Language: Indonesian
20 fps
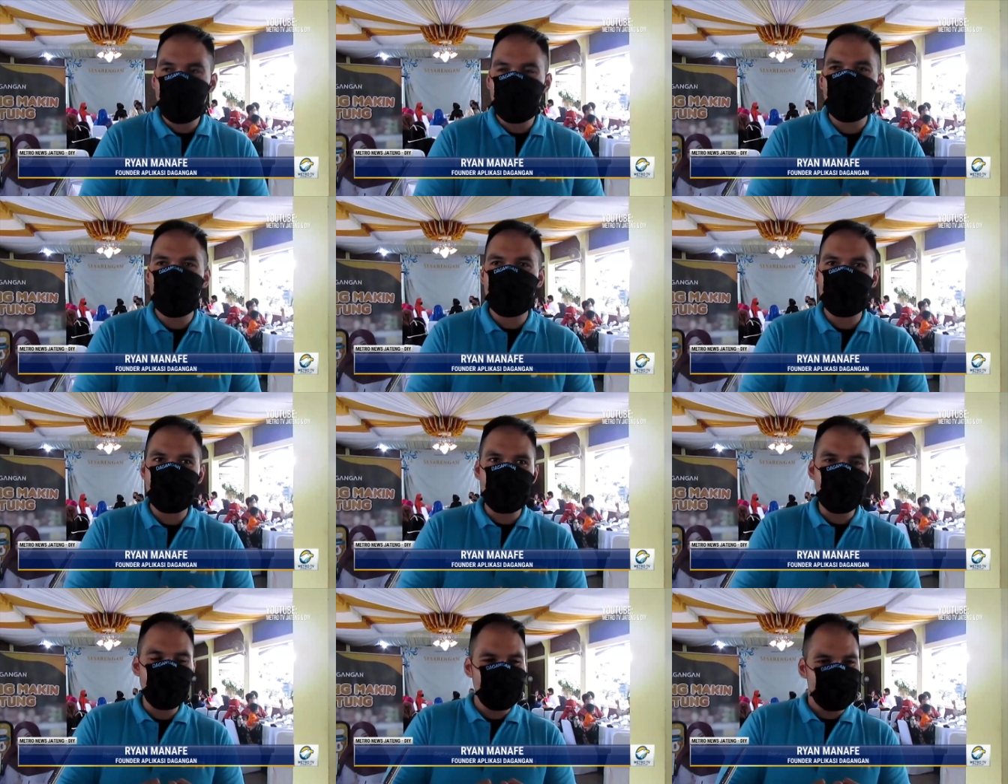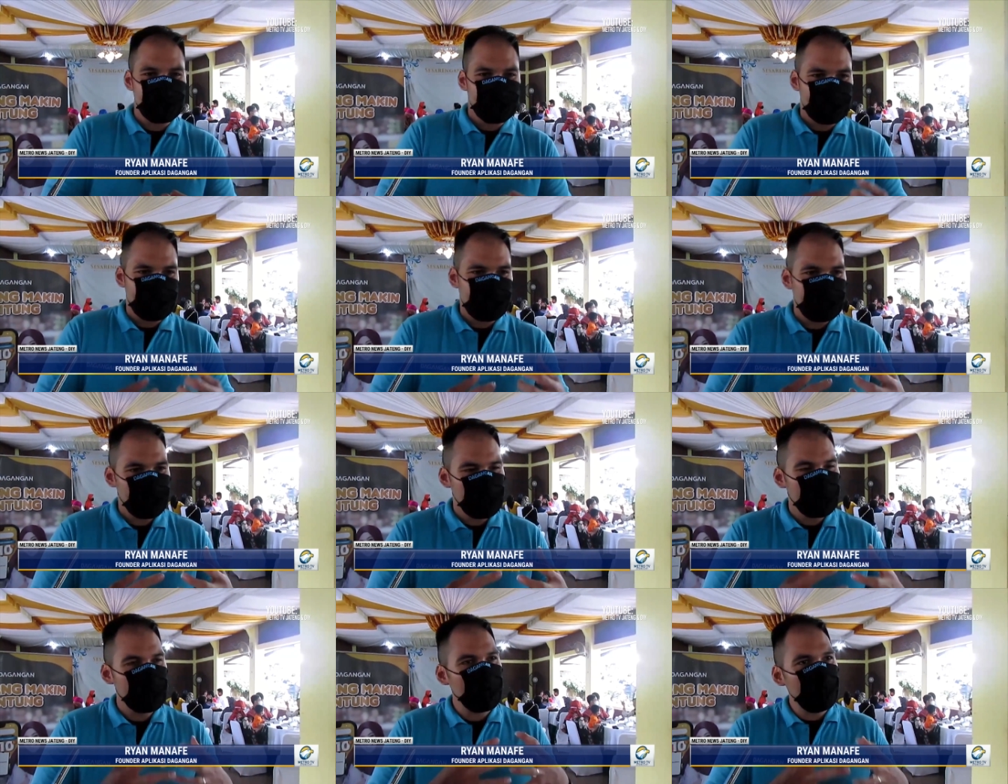sayangnya
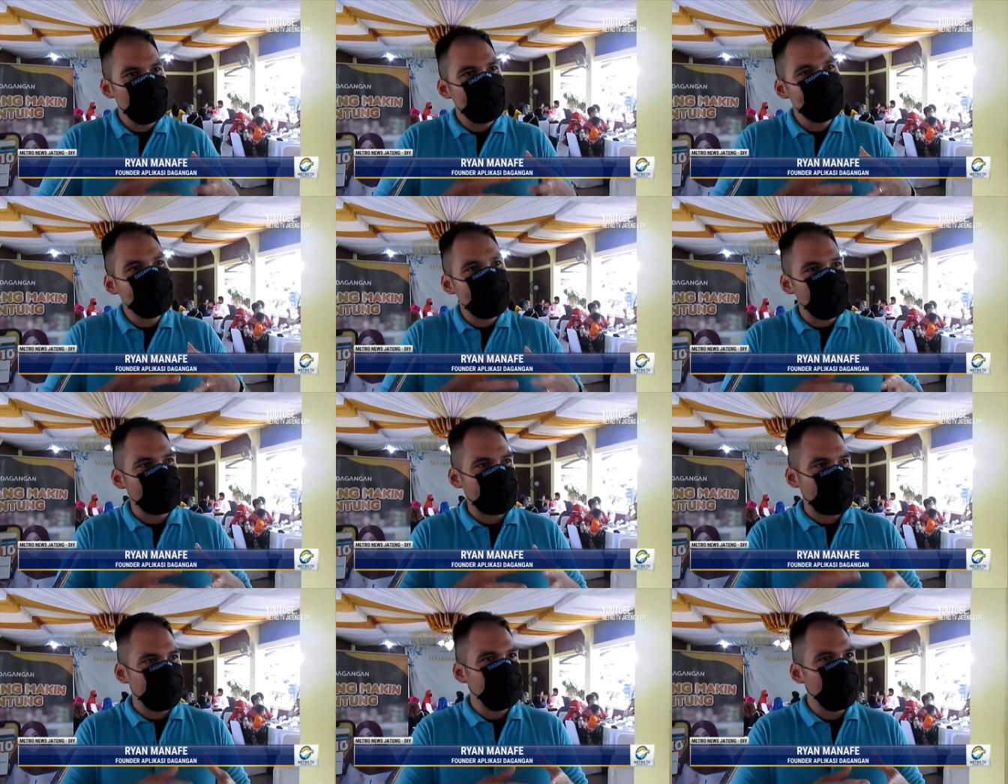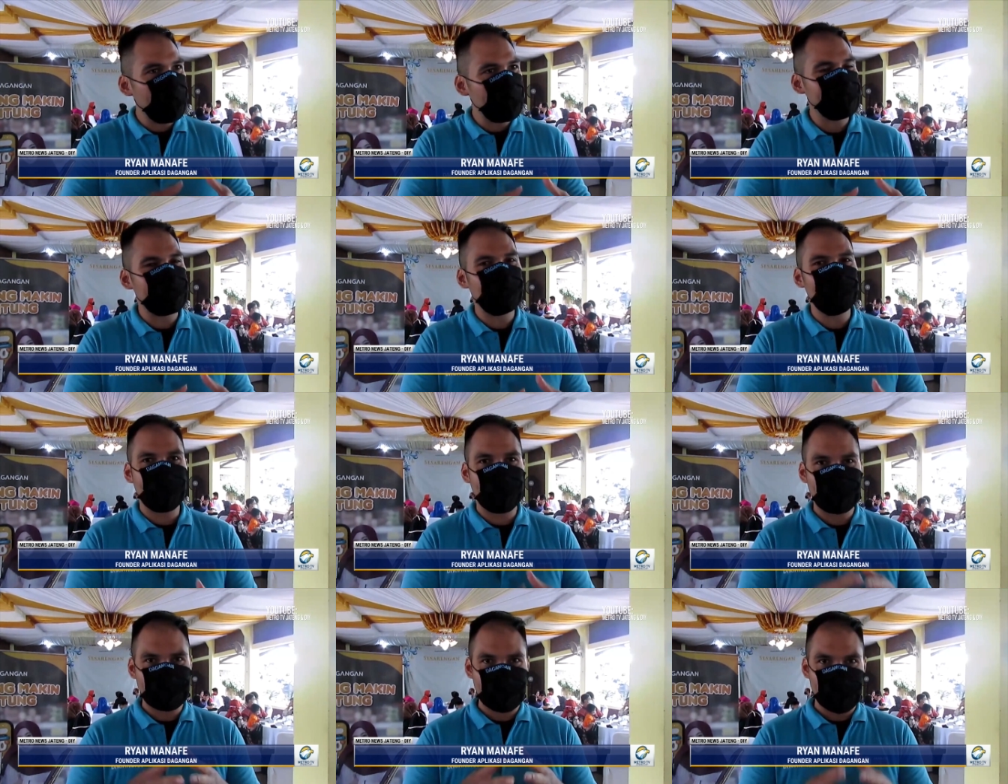belum bisa merambah
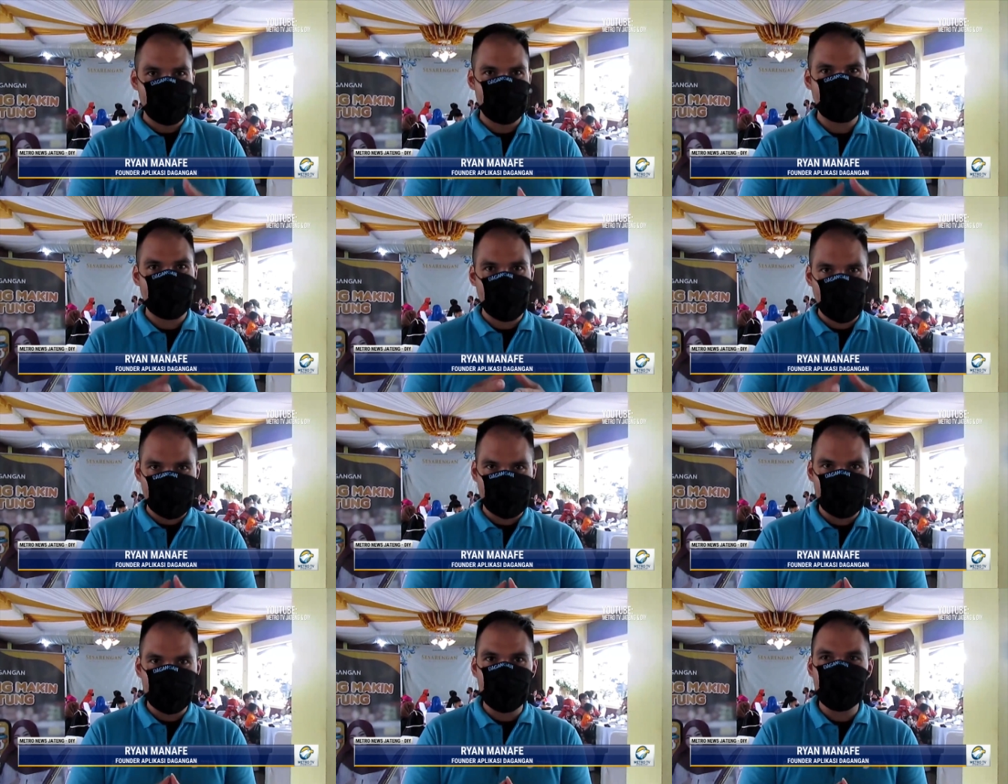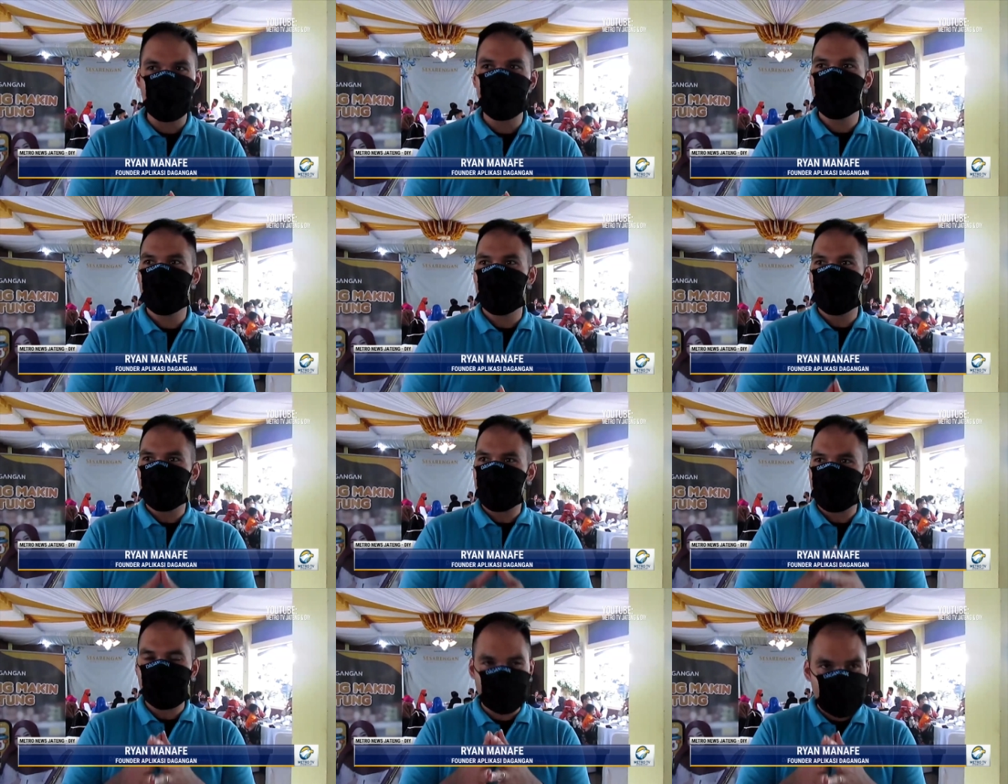sampai ke daerah-daerah
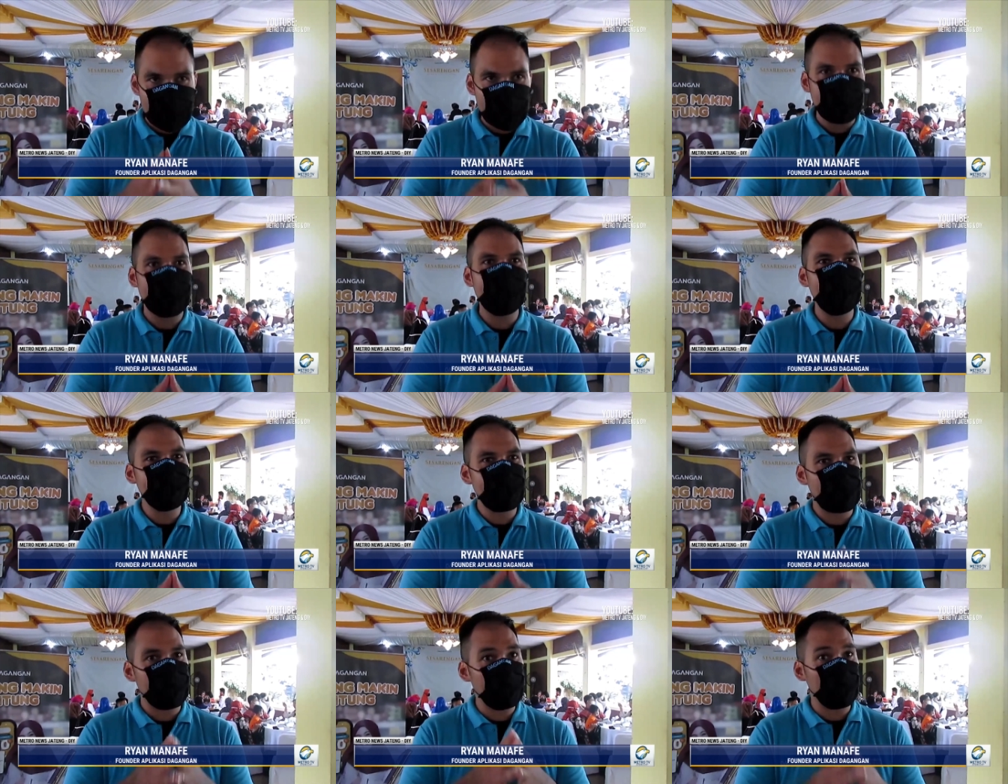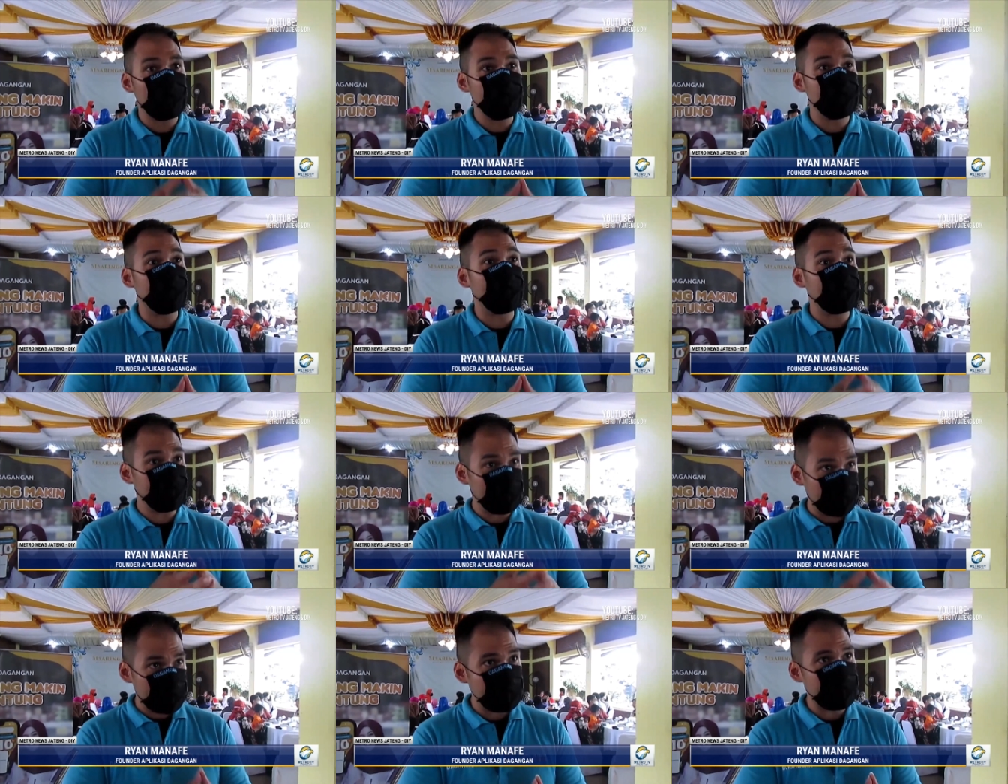terdalam terpelosok
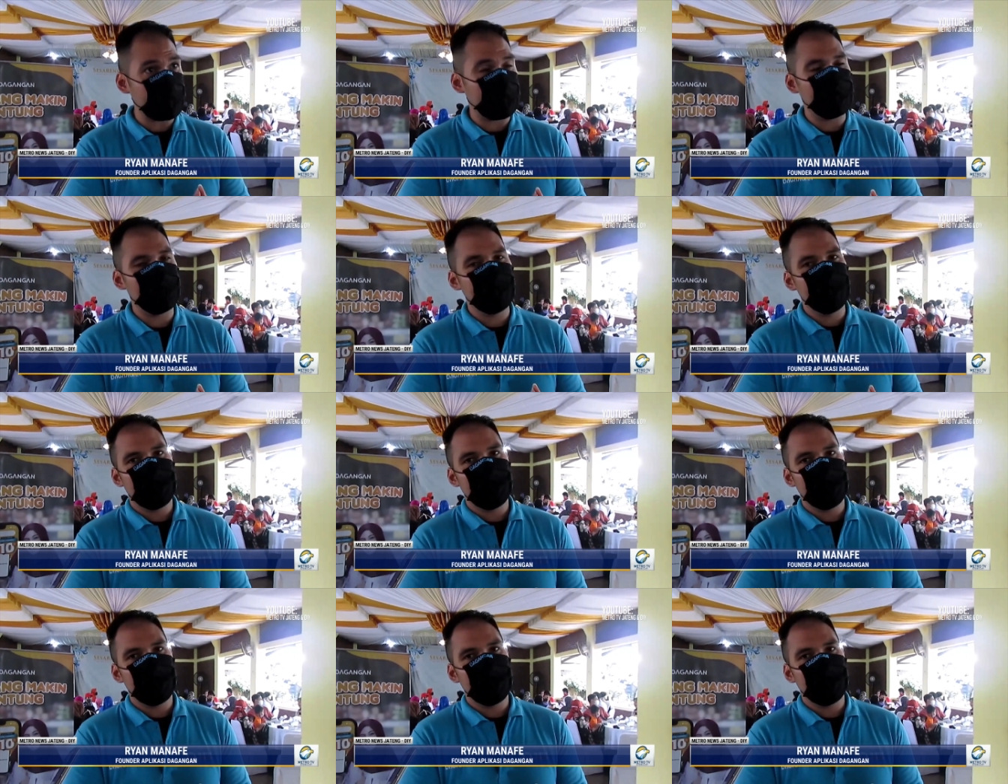Indonesia.